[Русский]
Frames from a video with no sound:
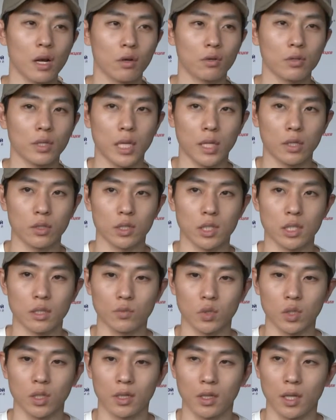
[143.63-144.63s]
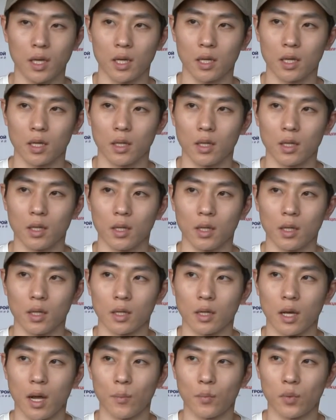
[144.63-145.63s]
поэтому я не знаю, для меня сейчас
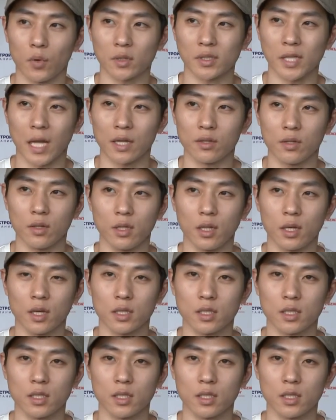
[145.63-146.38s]
самое главное это